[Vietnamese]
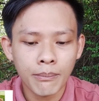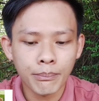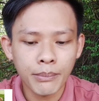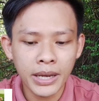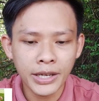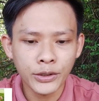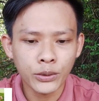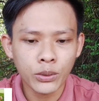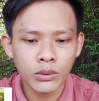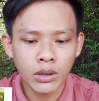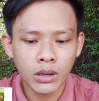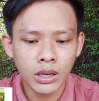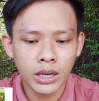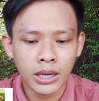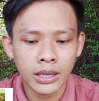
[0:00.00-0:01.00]
pin của
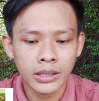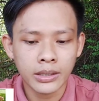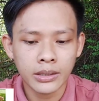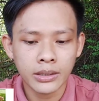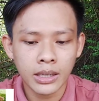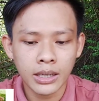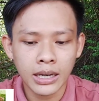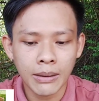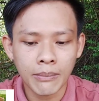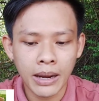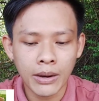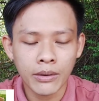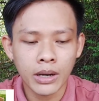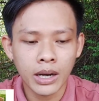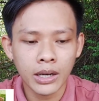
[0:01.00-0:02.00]
nó hả rất là
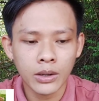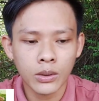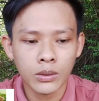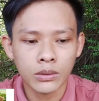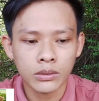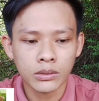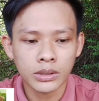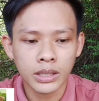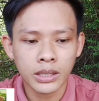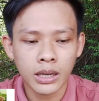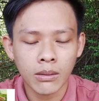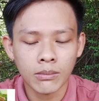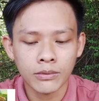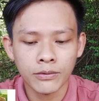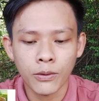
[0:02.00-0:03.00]
mau hết luôn sẽ
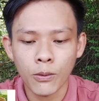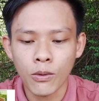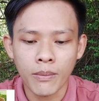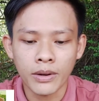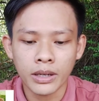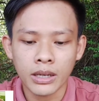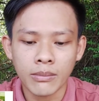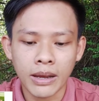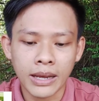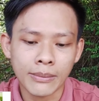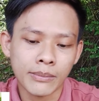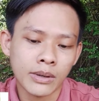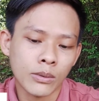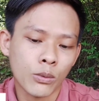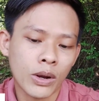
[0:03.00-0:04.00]
không phù hợp với các
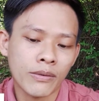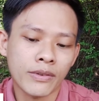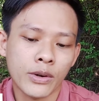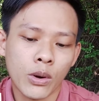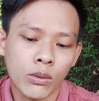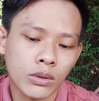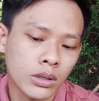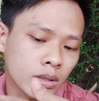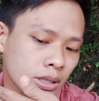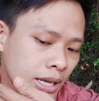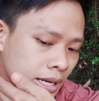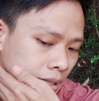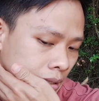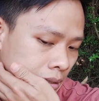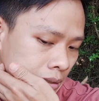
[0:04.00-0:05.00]
bạn mà quay video thời
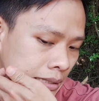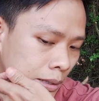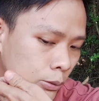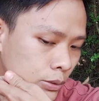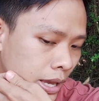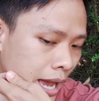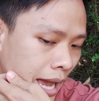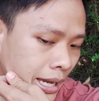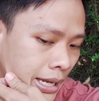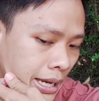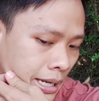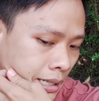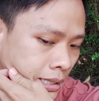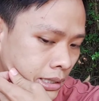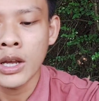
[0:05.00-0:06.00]
gian lâu dài ha